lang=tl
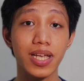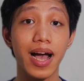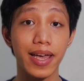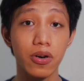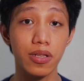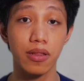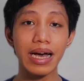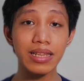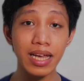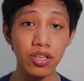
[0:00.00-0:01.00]
sa ngayon.
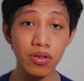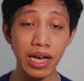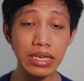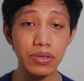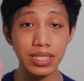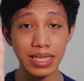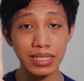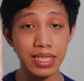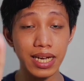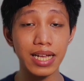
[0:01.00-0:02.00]
At ayun nga yung isang
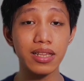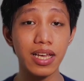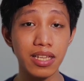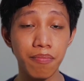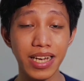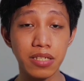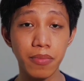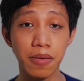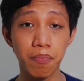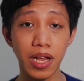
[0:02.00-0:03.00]
sikat na
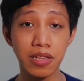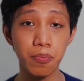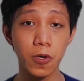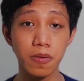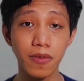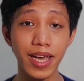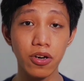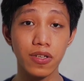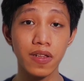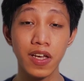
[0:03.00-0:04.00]
investment platform
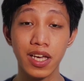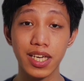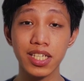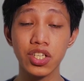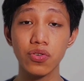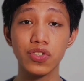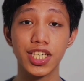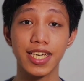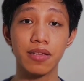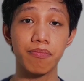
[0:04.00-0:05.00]
ngayon is yung
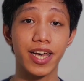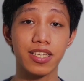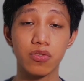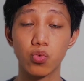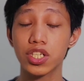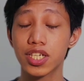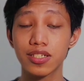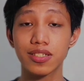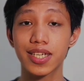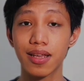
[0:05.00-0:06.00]
G-Invest which
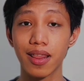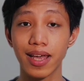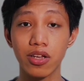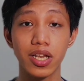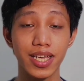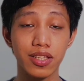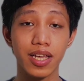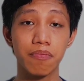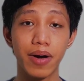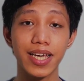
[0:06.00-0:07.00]
is
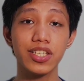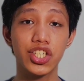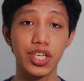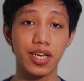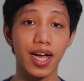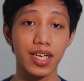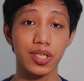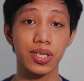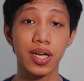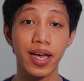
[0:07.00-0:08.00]
regulated by
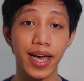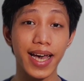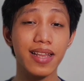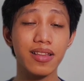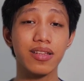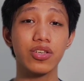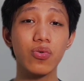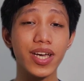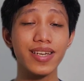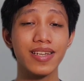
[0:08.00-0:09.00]
GCash and you
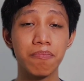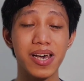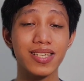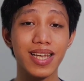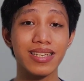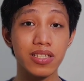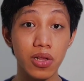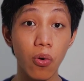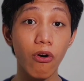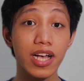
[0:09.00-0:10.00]
can invest as
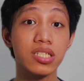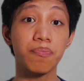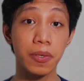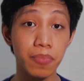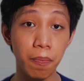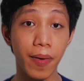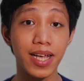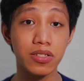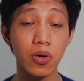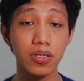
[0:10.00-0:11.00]
low as 50
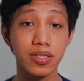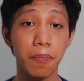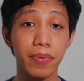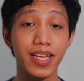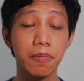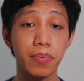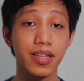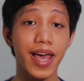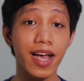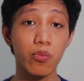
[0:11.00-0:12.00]
pesos sa
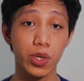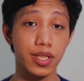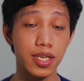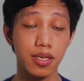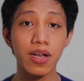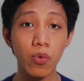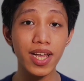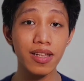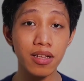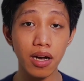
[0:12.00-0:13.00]
Philippine equity. And
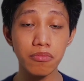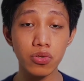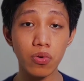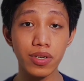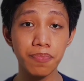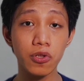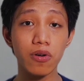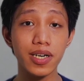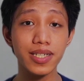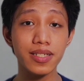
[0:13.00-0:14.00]
when it comes to
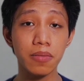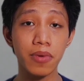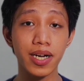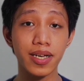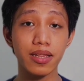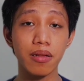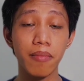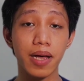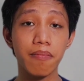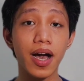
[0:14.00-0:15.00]
cryptocurrency market
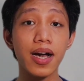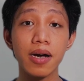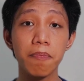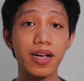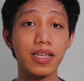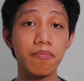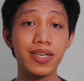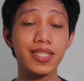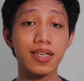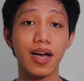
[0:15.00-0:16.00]
naman,
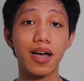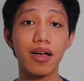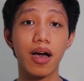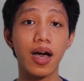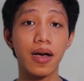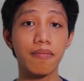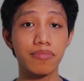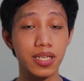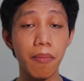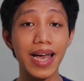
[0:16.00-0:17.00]
makakapag-invest ka um,
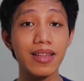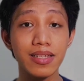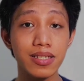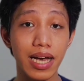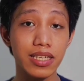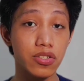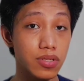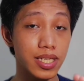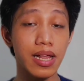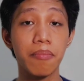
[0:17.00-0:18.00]
sa Binance guys,
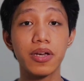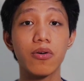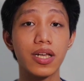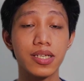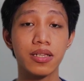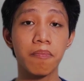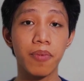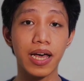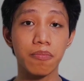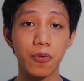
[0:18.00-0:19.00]
yung sinabi ko kaninang
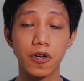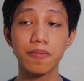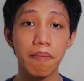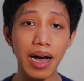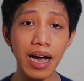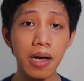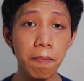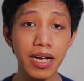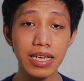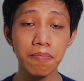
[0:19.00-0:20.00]
platform,
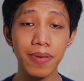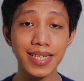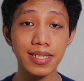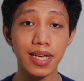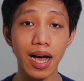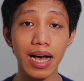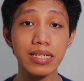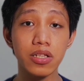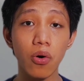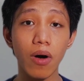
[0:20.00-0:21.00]
makakapag-invest ka
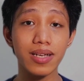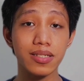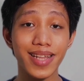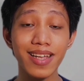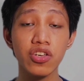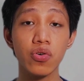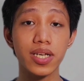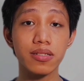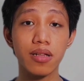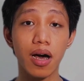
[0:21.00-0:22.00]
as low as 10
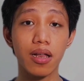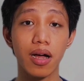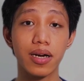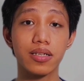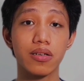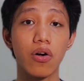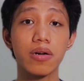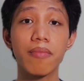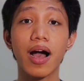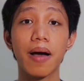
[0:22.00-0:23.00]
US dollars or
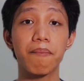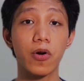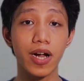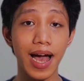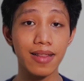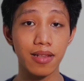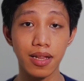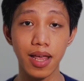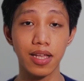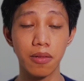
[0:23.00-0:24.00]
mga
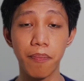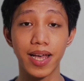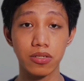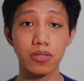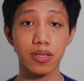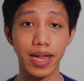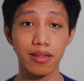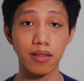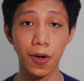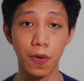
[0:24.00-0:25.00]
480 pesos
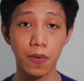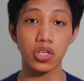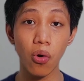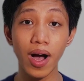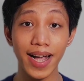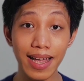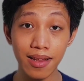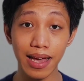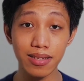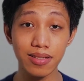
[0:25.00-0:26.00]
right now. So again
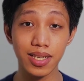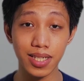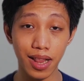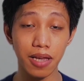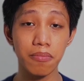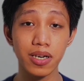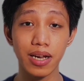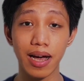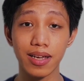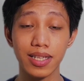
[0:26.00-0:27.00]
guys, disclaimer
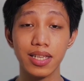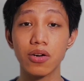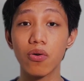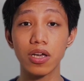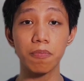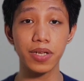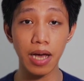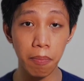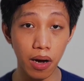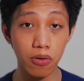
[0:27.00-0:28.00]
lang, hindi ko kayo
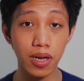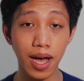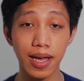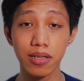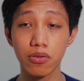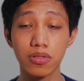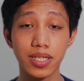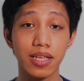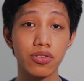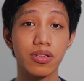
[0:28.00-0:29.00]
pinapangunahan kung
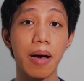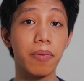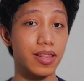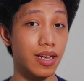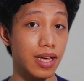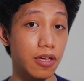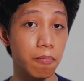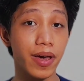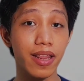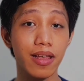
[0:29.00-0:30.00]
saan nyo dapat ilagay yung
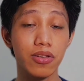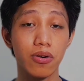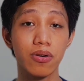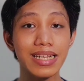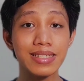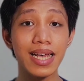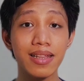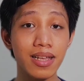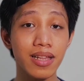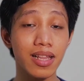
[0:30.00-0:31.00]
pera nyo at
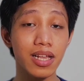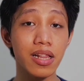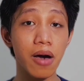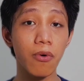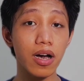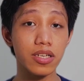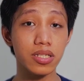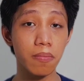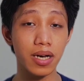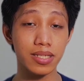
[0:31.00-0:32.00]
sana nalinawan kayo
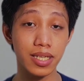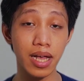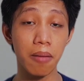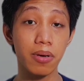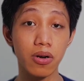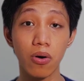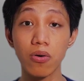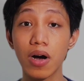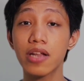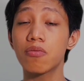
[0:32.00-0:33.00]
sa mga sinabi ko
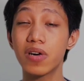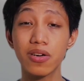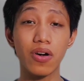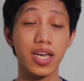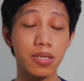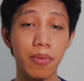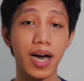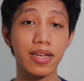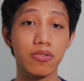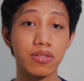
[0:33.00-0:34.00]
kung ano ba yung
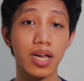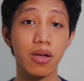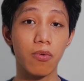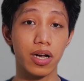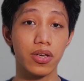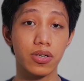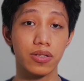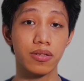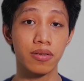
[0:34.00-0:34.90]
kaibahan ng dalawang yon.